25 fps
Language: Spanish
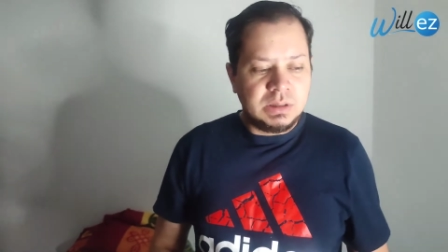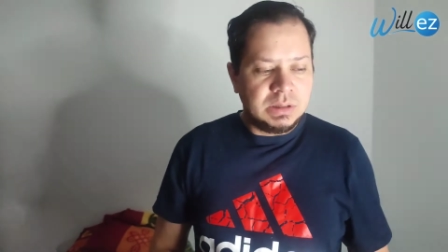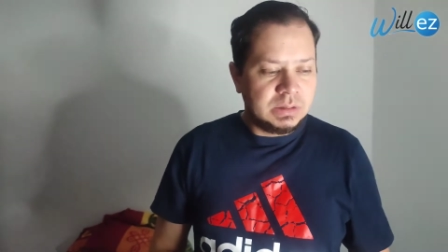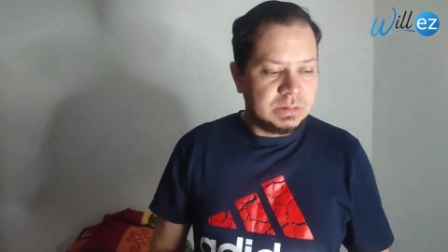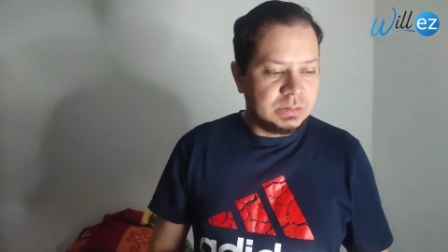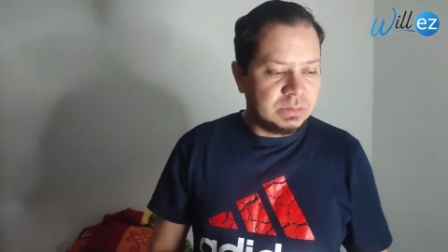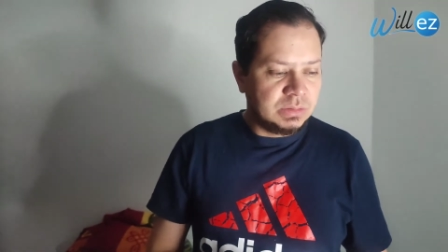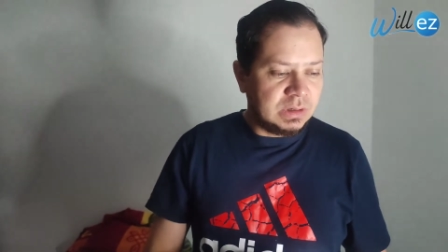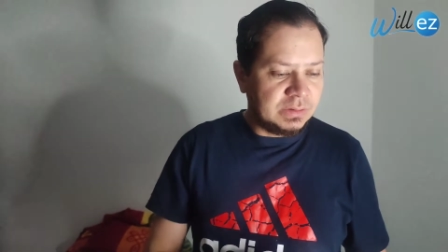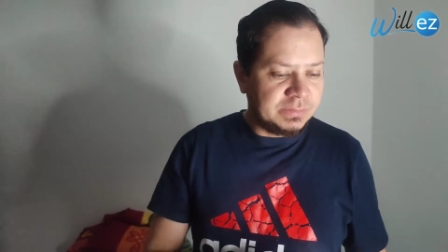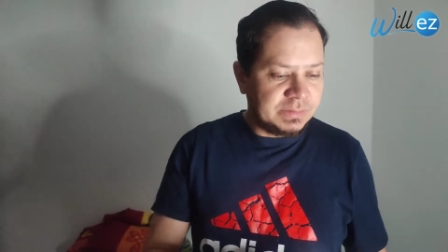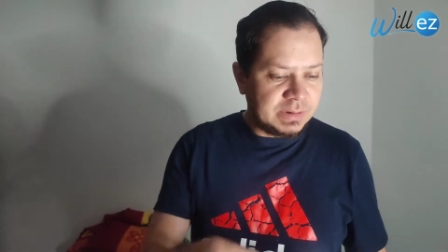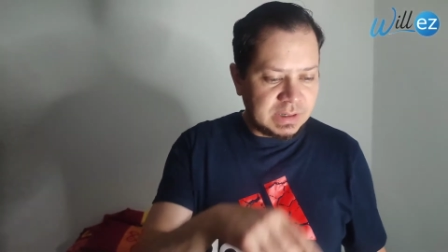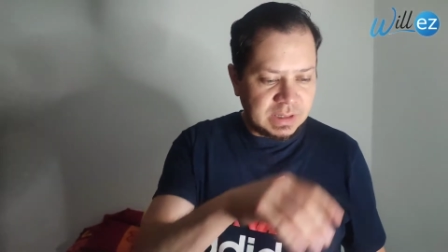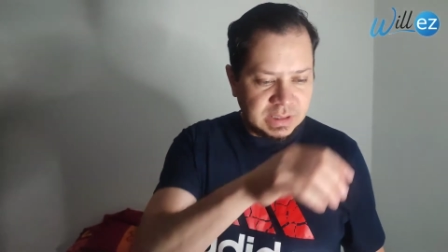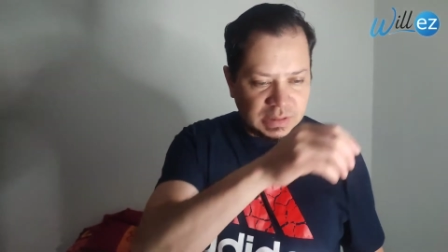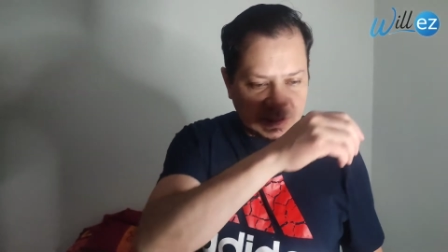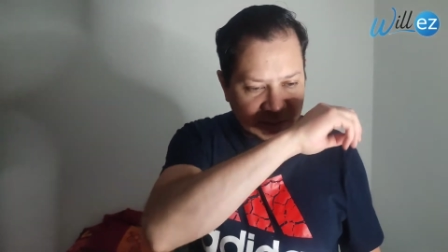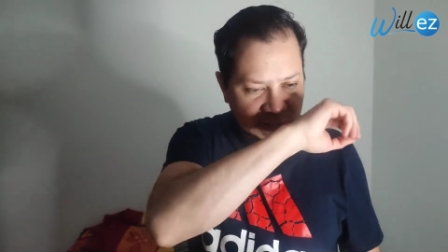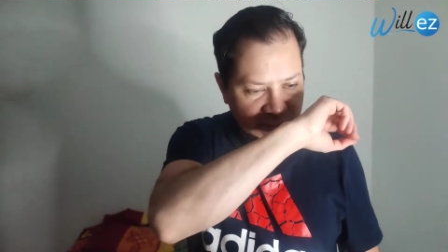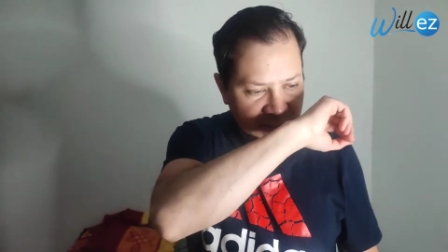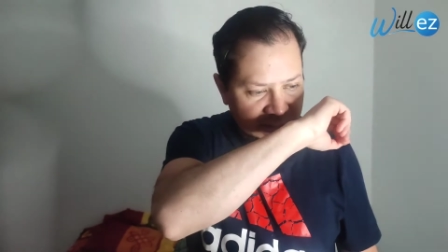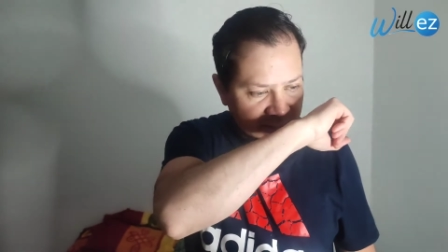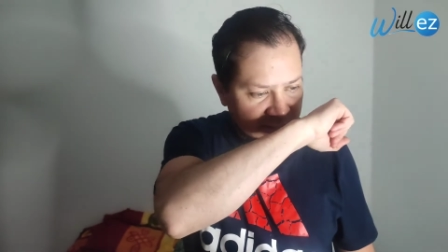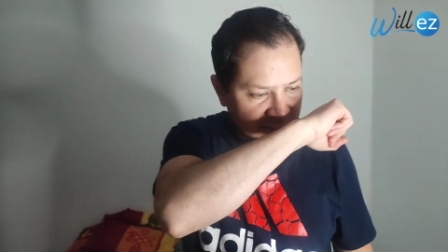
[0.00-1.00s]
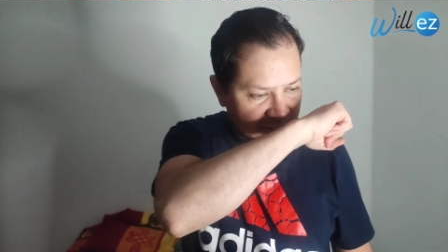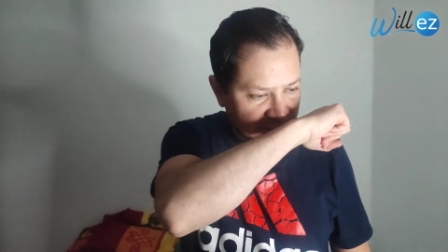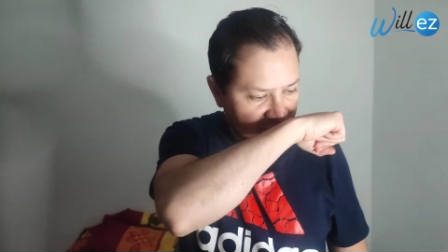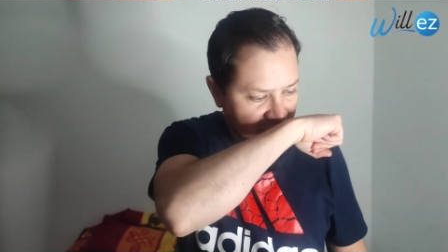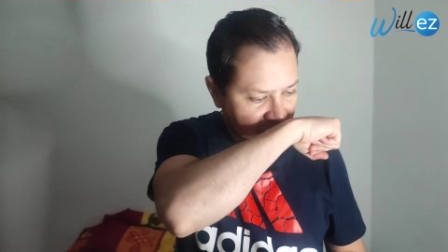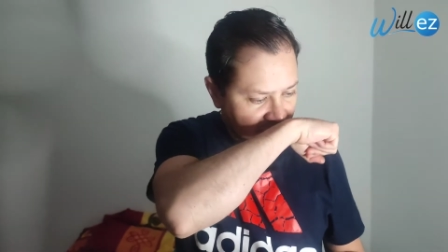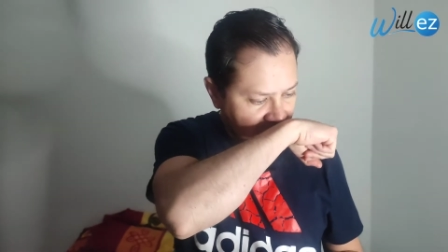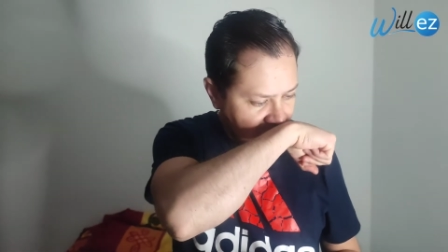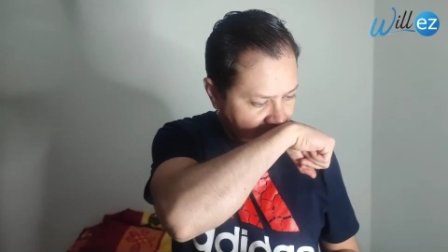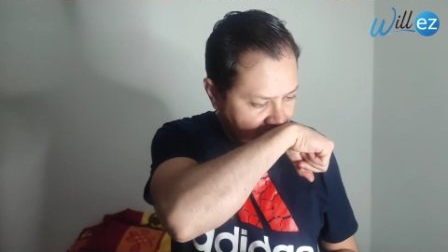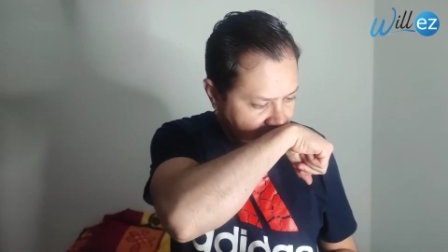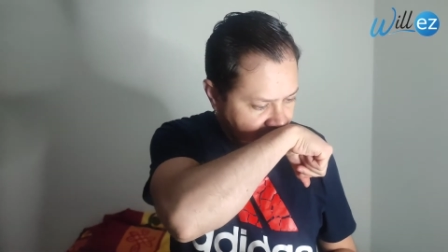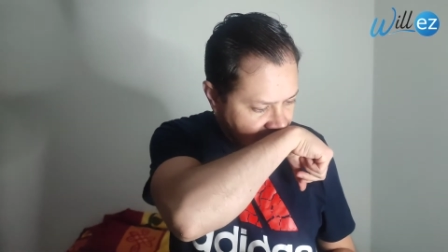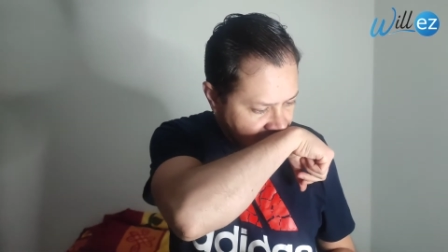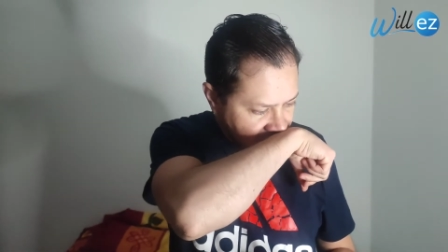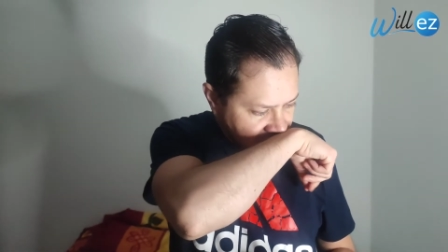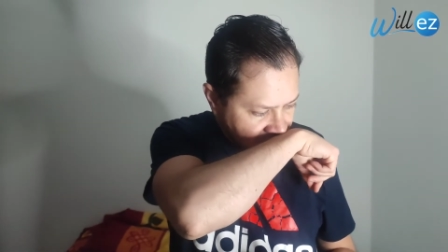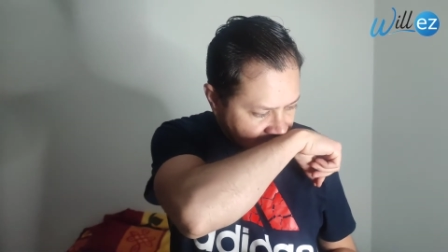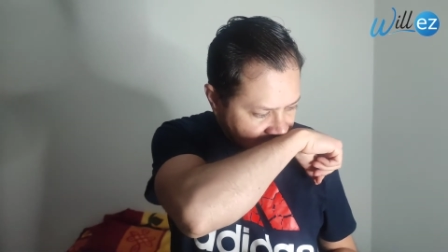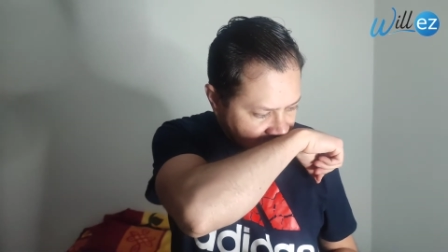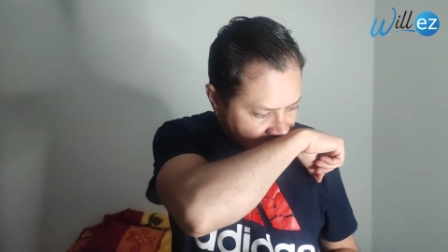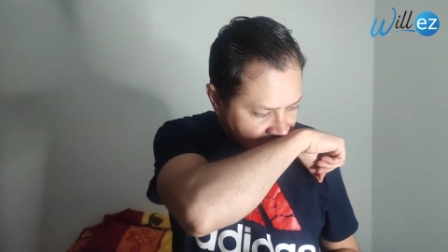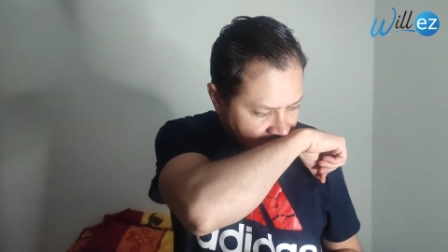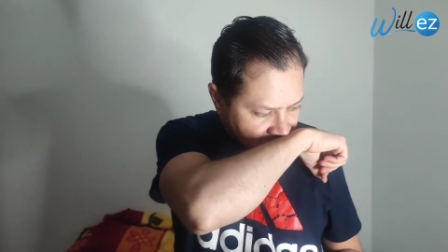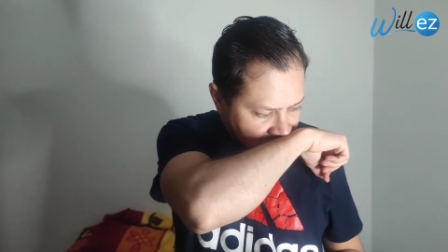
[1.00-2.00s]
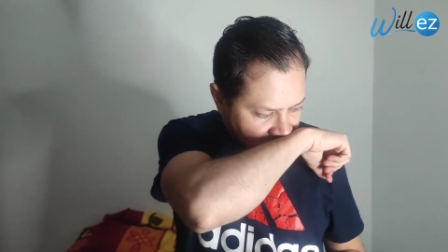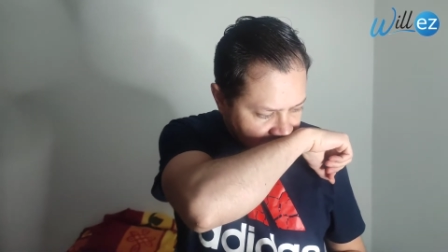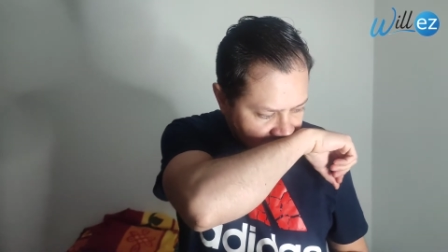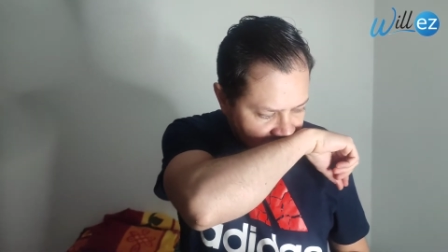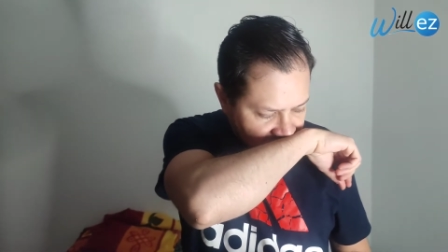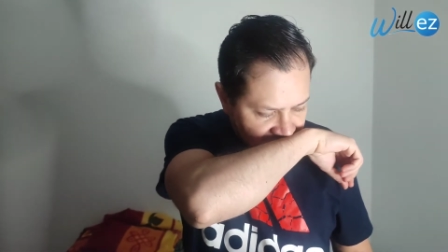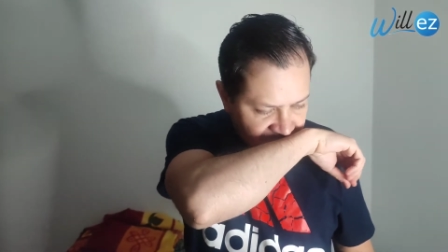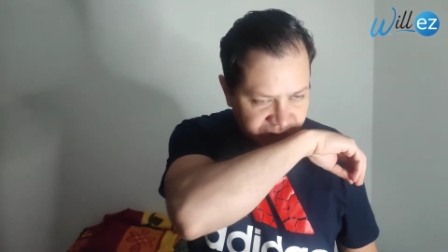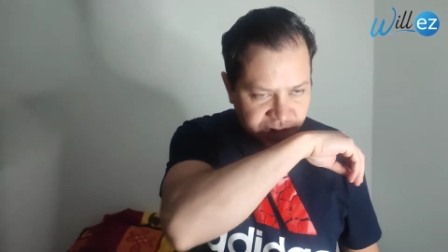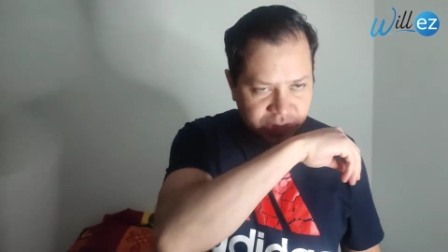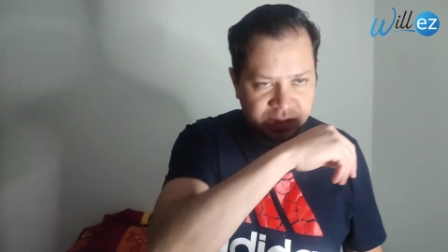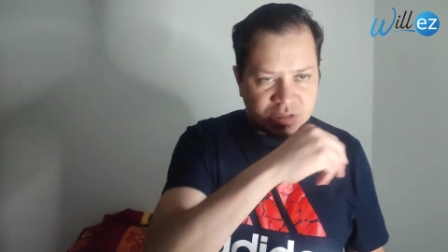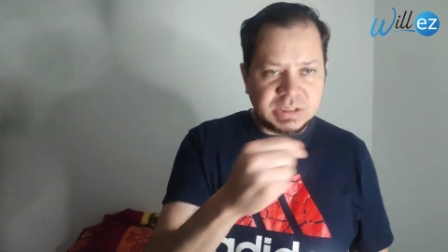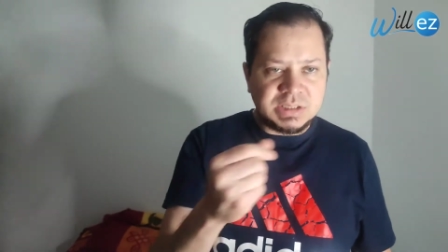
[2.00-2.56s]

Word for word: es una fragancia que se siente, si